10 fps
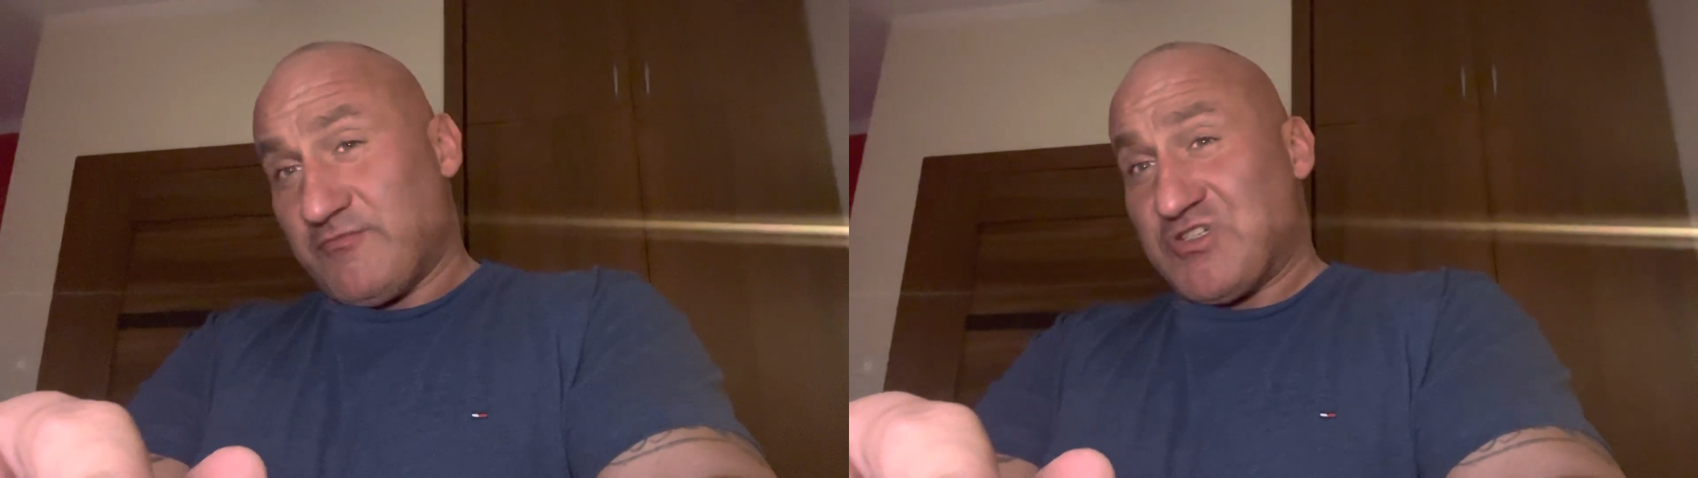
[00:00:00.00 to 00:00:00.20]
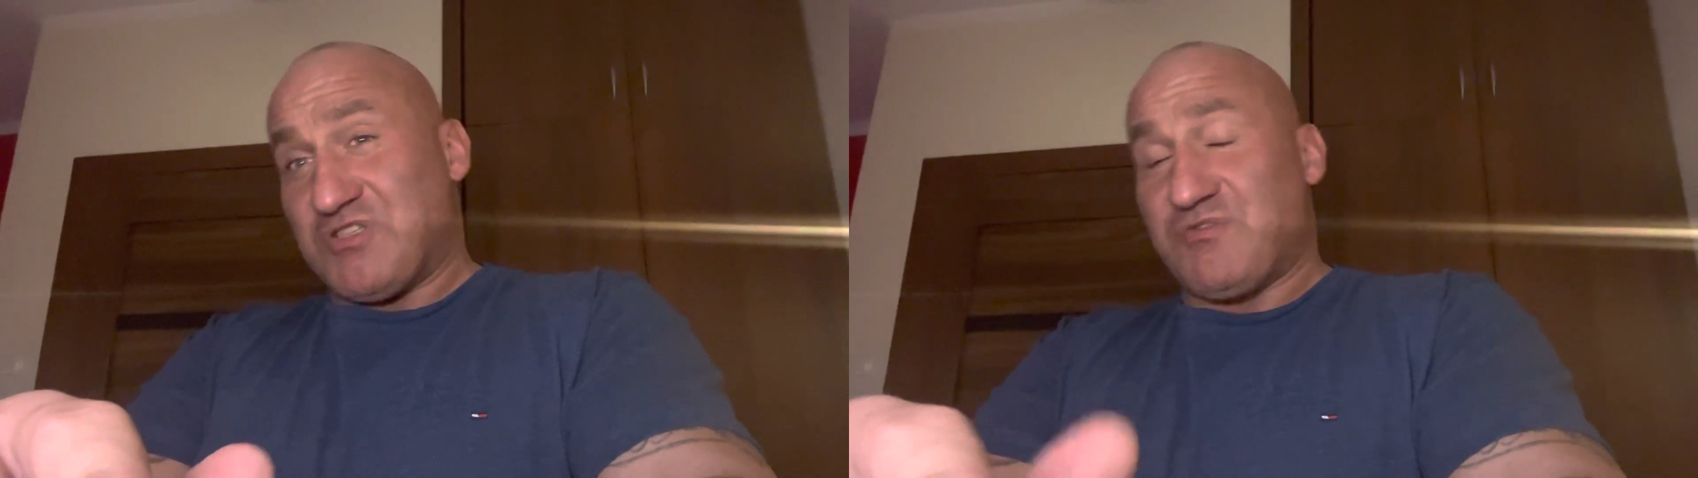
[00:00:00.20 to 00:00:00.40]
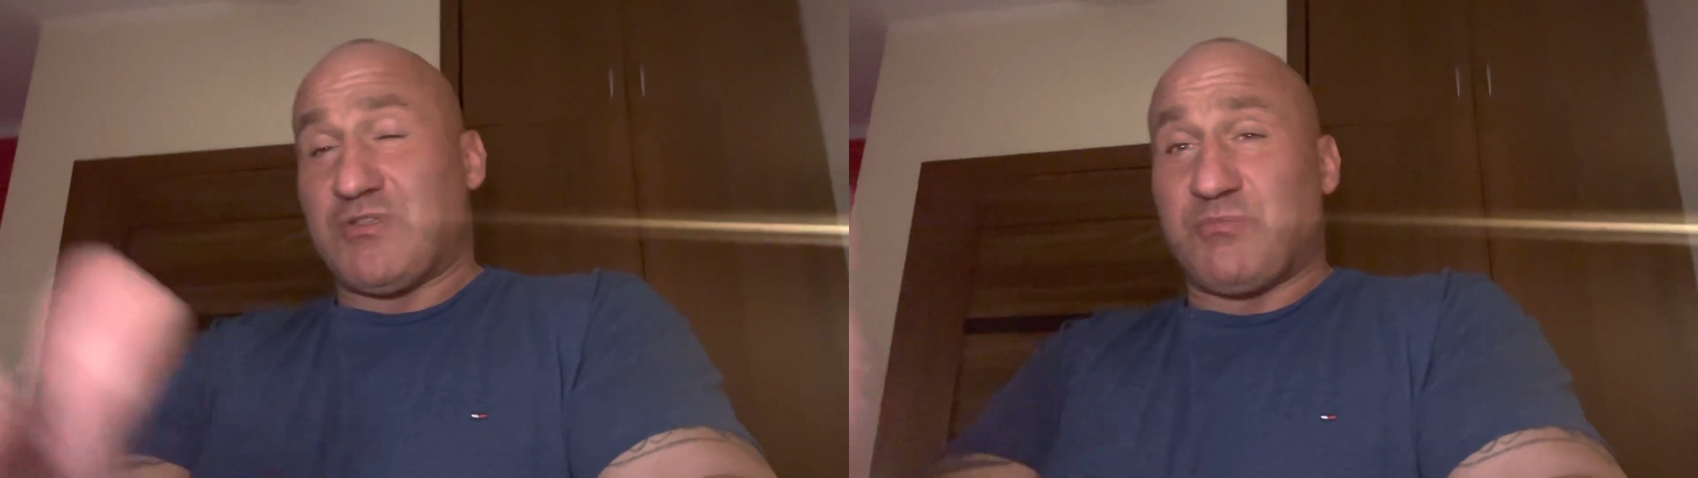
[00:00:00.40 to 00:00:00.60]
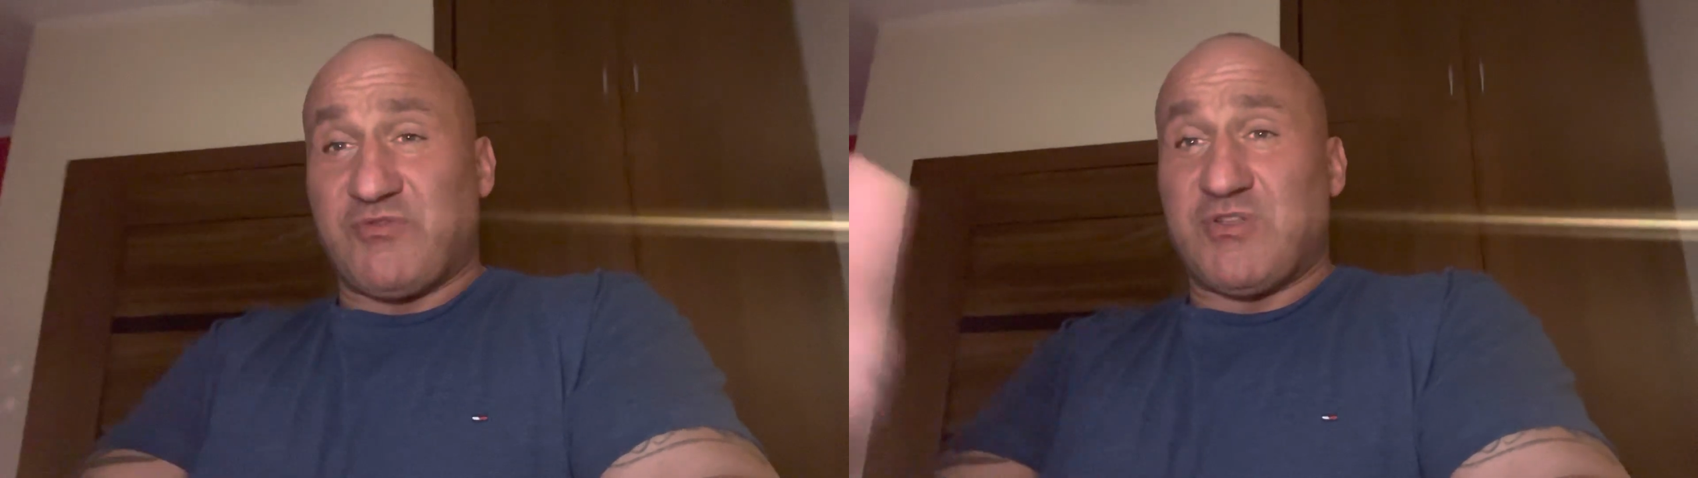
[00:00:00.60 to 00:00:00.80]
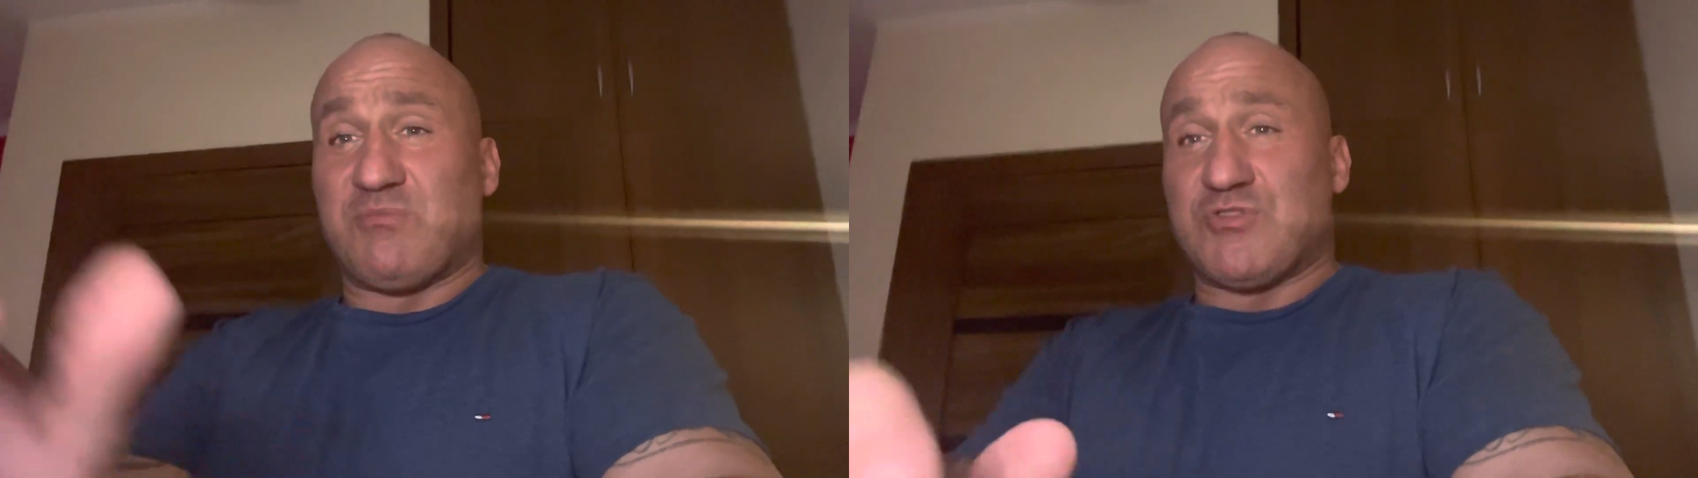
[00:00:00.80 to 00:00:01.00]
właściwie to
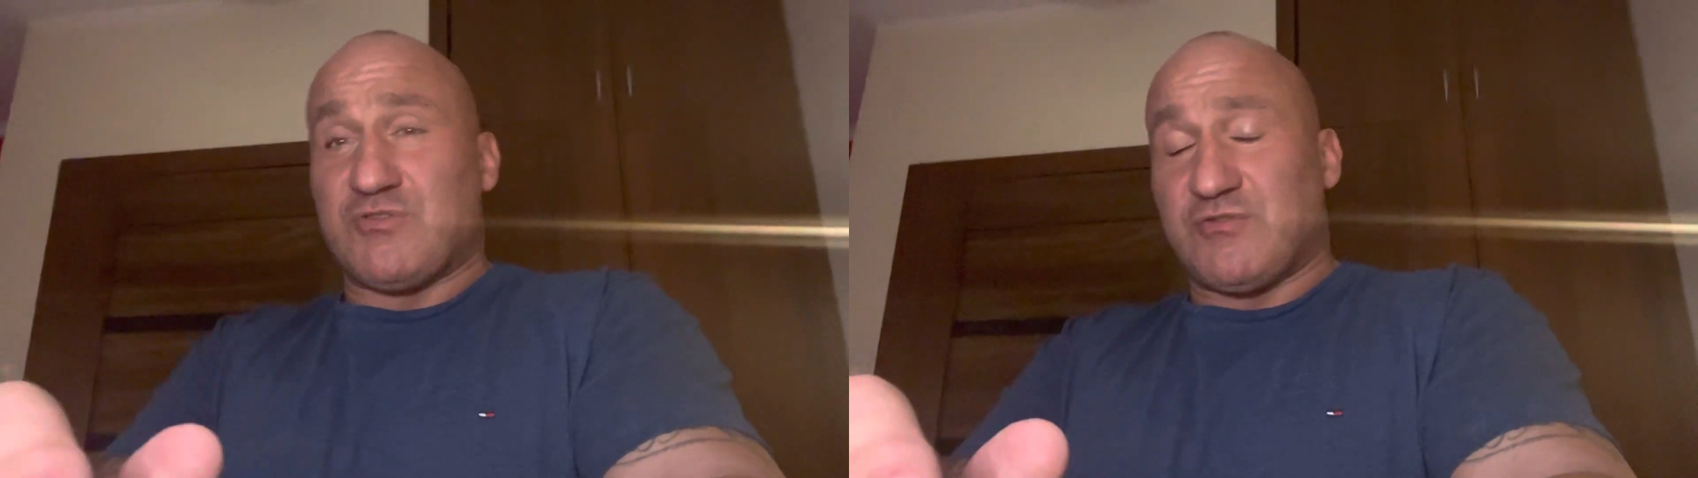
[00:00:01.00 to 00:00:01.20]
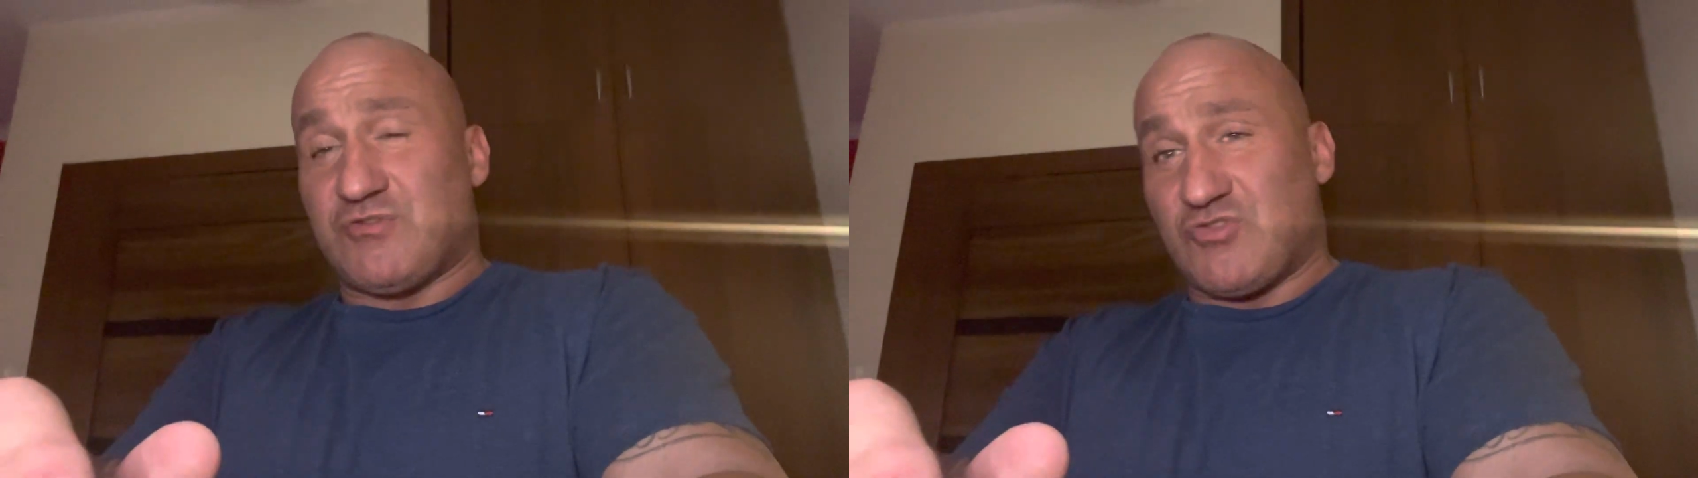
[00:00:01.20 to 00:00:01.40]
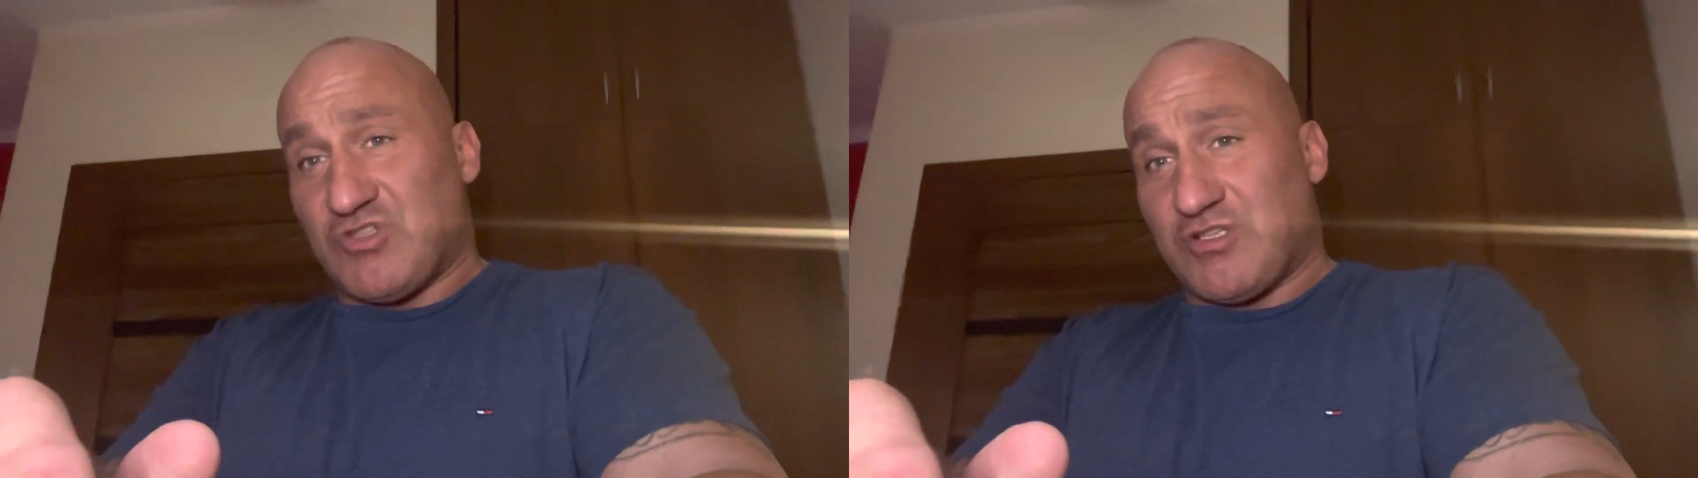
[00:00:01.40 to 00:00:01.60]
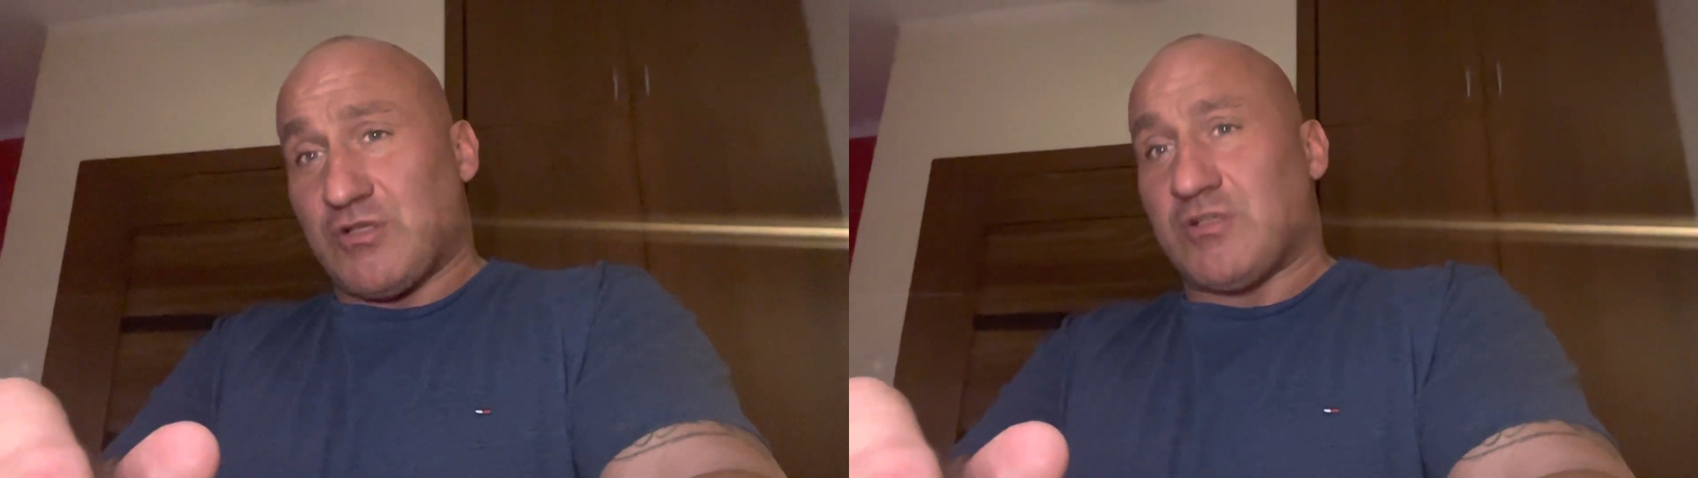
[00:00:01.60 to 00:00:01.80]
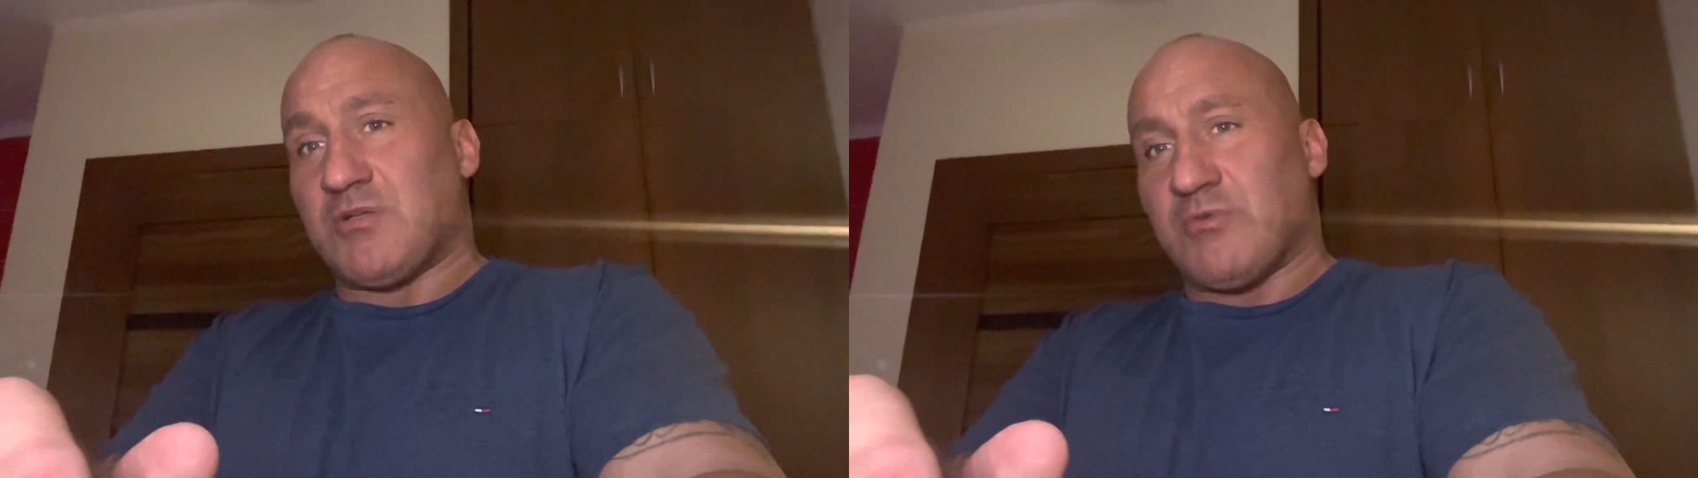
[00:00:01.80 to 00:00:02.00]
powinien być
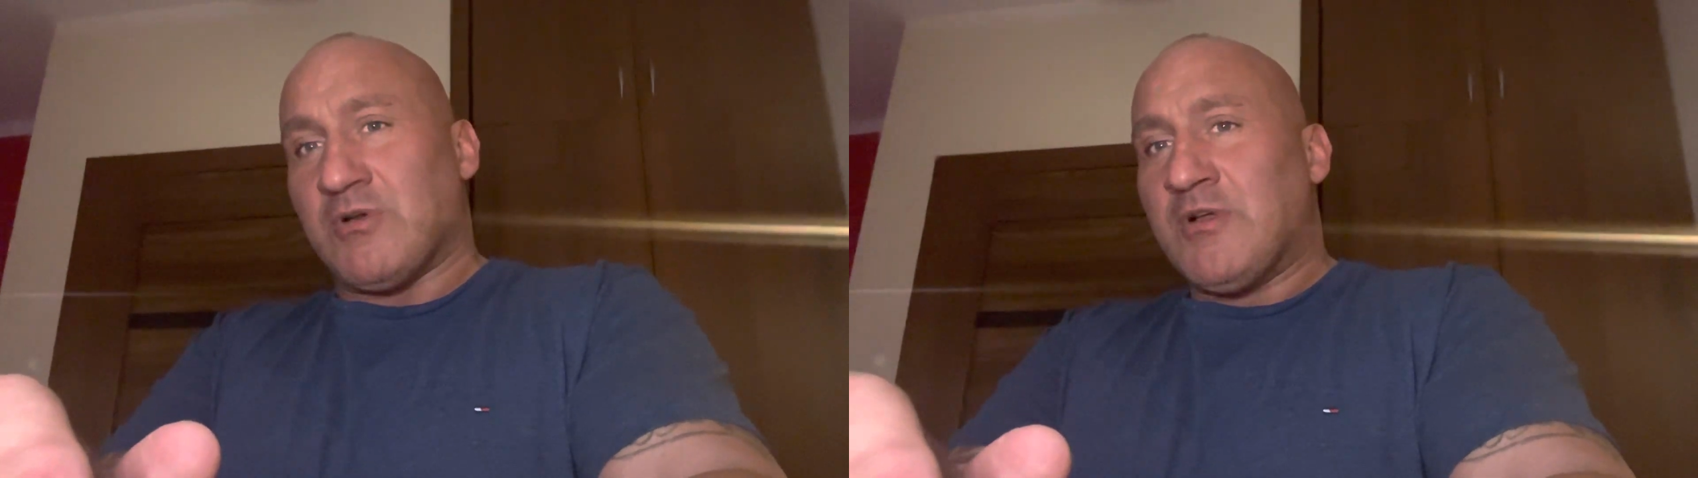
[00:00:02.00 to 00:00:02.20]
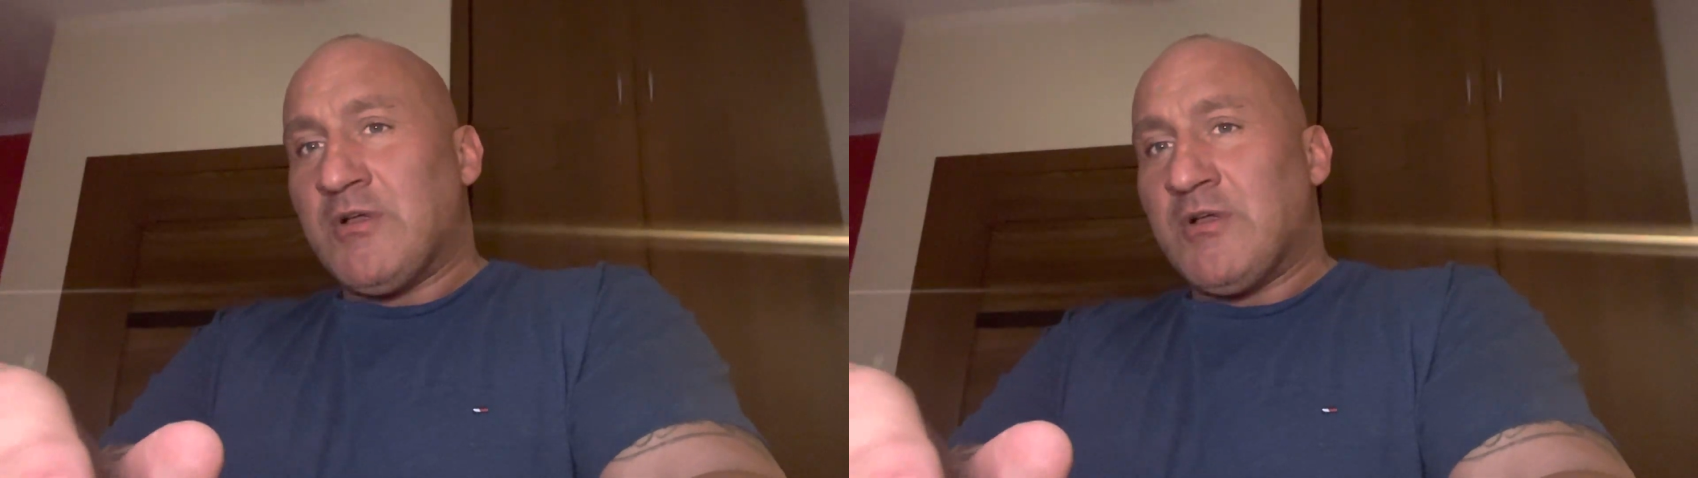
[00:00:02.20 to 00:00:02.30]
trzykrotny, bo